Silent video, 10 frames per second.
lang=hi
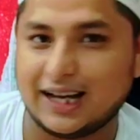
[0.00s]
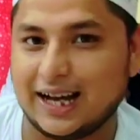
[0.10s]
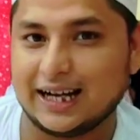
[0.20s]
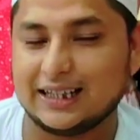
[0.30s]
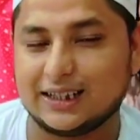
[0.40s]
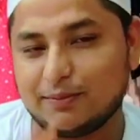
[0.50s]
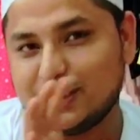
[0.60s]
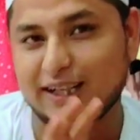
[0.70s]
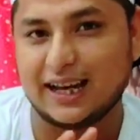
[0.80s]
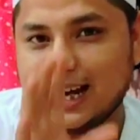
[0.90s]
दिखलाएगा जब
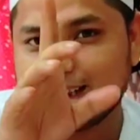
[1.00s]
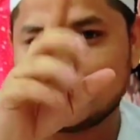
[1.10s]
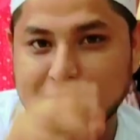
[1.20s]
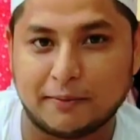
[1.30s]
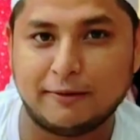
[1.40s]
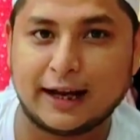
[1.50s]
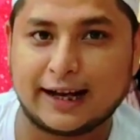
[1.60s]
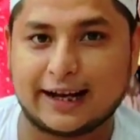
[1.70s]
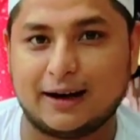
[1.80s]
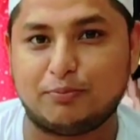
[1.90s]
दिखलाएगा तो तब
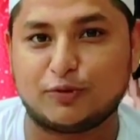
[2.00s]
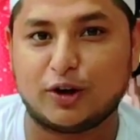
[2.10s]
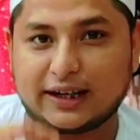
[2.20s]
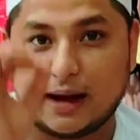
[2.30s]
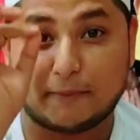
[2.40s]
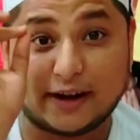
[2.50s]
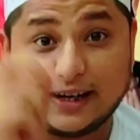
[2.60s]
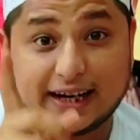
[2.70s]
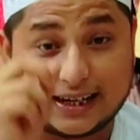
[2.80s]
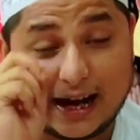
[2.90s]
लगेगा आपको क्या
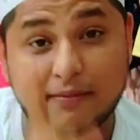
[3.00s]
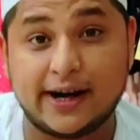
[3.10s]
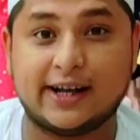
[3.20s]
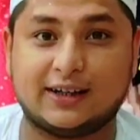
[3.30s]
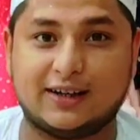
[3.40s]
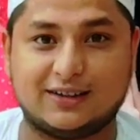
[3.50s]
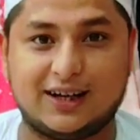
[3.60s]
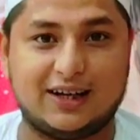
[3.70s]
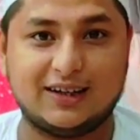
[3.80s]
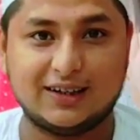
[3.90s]
परिया क्या मेंटेन
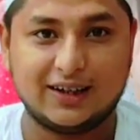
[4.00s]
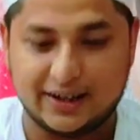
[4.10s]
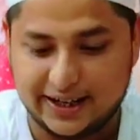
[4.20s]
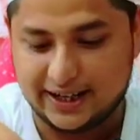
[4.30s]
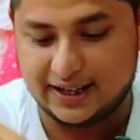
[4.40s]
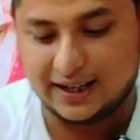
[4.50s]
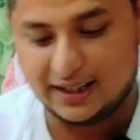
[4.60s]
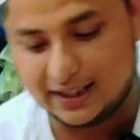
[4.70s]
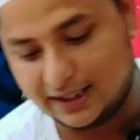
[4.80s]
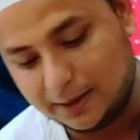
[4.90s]
करता है ठीक है ना
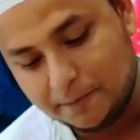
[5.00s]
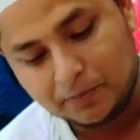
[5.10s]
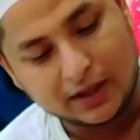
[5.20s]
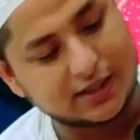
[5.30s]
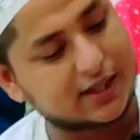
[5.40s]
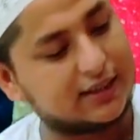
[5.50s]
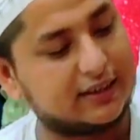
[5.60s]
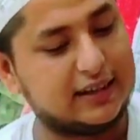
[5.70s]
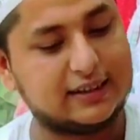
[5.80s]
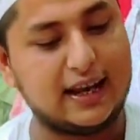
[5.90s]
ये देखिए इसके
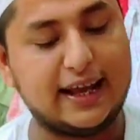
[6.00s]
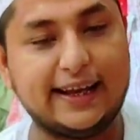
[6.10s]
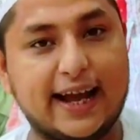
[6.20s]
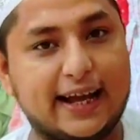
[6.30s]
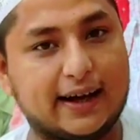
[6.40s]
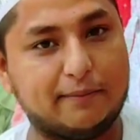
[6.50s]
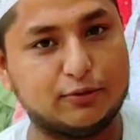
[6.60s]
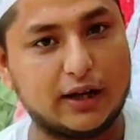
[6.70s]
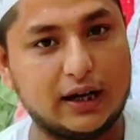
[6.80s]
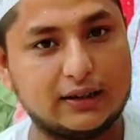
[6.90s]
साथ ऐसा लेगी आएगा
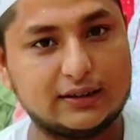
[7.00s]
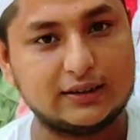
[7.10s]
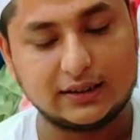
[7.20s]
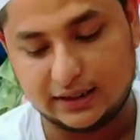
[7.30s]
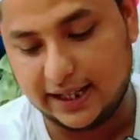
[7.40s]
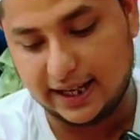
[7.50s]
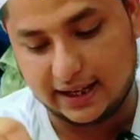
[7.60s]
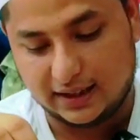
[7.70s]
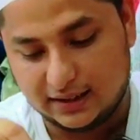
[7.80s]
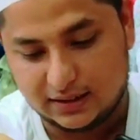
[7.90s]
पूरा ठीक
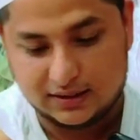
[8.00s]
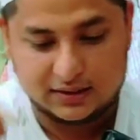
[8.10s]
है ना